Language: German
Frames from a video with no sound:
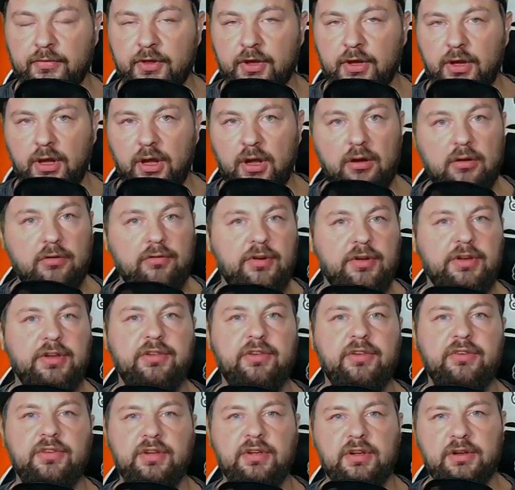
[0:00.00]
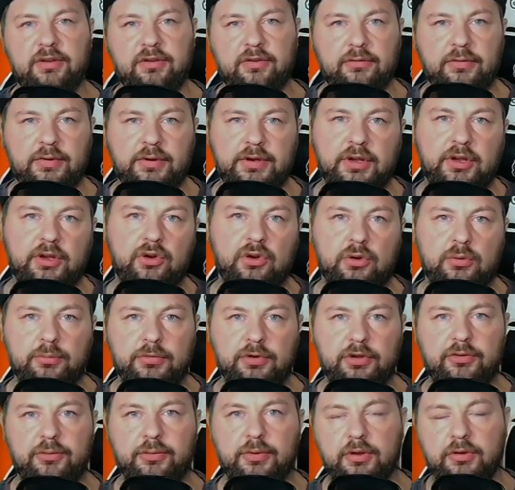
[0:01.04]
Aber wann ist es eigentlich so weit gekommen,
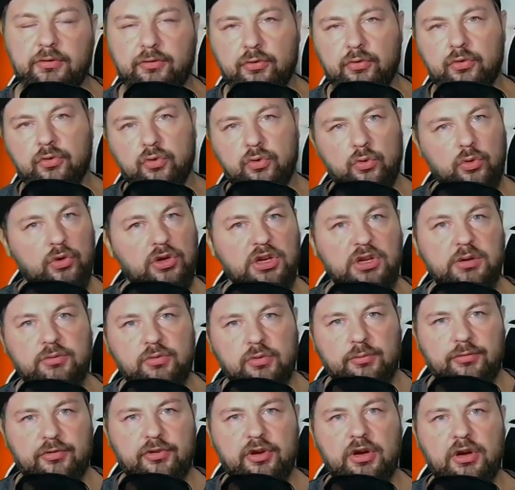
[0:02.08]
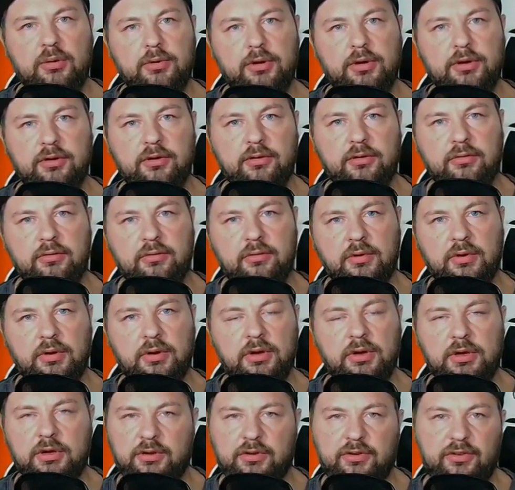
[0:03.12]
dass wir gefühlt nur noch leben, um zu arbeiten?
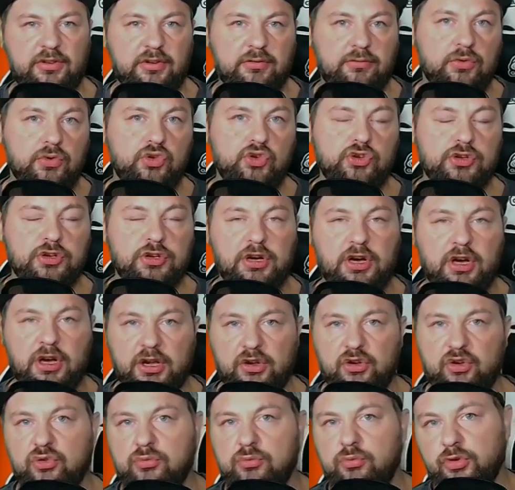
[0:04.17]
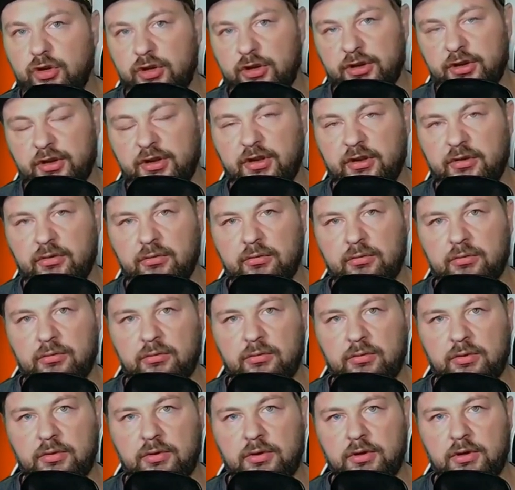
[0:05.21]
Ist der Wunsch nach Reichtum und Anerkennung?
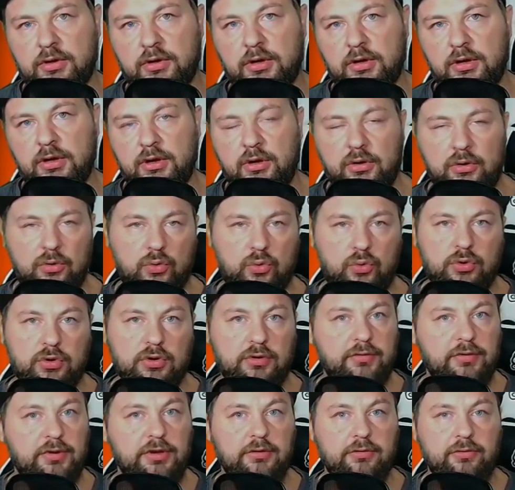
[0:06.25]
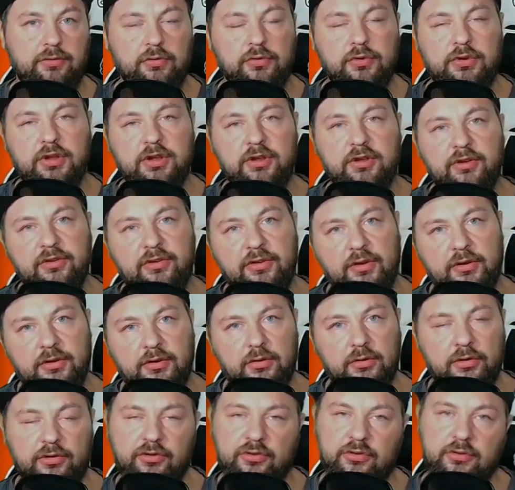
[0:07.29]
Oder weil gefühlt jedes Jahr die
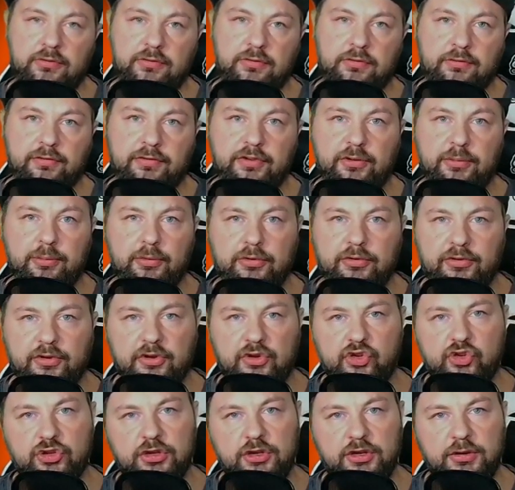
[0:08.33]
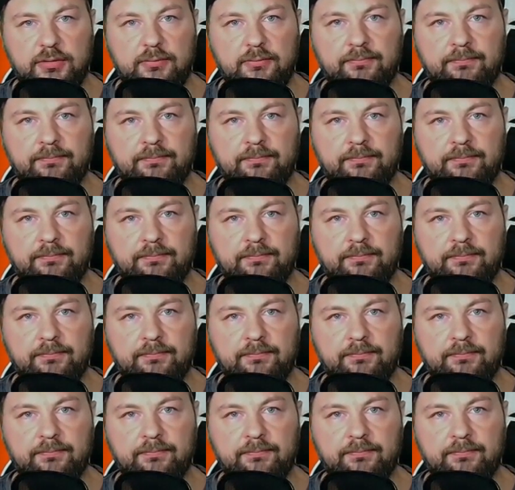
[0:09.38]
Kosten um 50% steigen?